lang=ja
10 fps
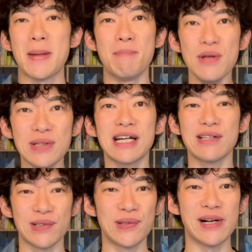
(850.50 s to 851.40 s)
見るだ
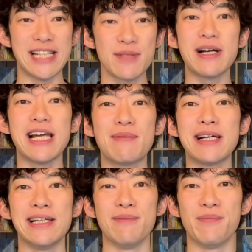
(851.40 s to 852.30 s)
けの人が一番や
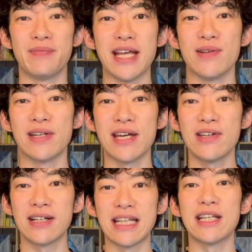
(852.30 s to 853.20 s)
ばいっていう研
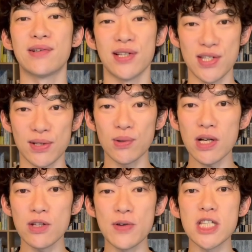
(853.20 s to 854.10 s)
究が出てるんですよ。で、こ
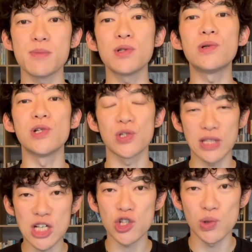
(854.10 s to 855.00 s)
れはあの Facebook を一応
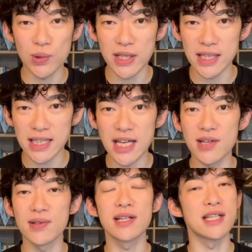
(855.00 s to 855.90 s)
対象に行われた研
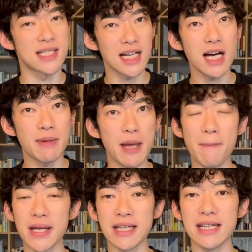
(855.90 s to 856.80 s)
究なんですが、まあ
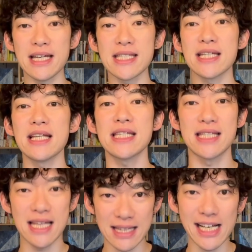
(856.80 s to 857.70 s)
一般的に SNS
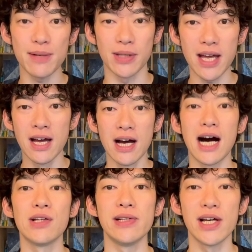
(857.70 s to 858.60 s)
全体でもね、
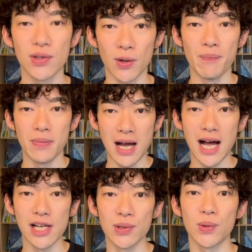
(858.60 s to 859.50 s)
あの言えると、
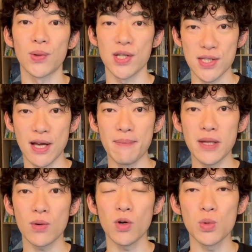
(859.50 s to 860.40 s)
はい、いうところですね。
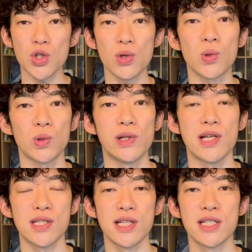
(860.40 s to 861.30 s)
で、これ面白いことに
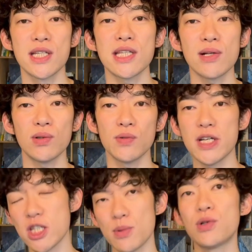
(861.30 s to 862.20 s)
ですね、実際この
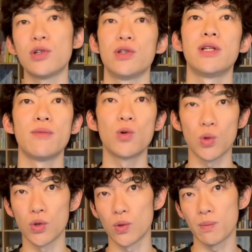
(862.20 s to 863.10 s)
Facebook で僕
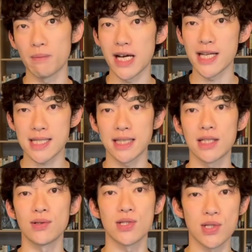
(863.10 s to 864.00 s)
この場合は使っ
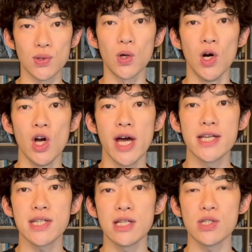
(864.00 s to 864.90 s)
てるんですけど、
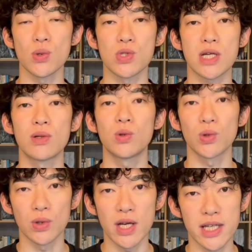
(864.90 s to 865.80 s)
SNS を使うこ
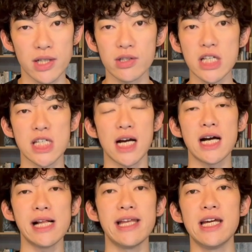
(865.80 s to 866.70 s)
とで逆に社
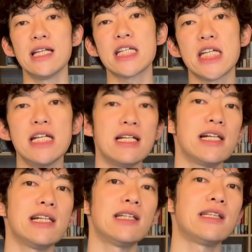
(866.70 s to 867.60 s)
会的な信
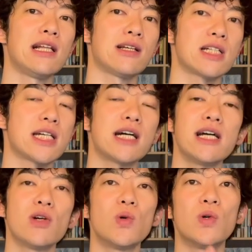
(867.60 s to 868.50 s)
頼だったりとか、社
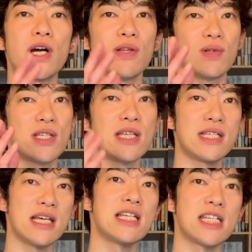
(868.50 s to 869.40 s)
会貢献のですね、
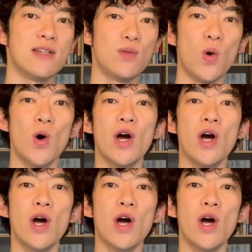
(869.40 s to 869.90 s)
精神を、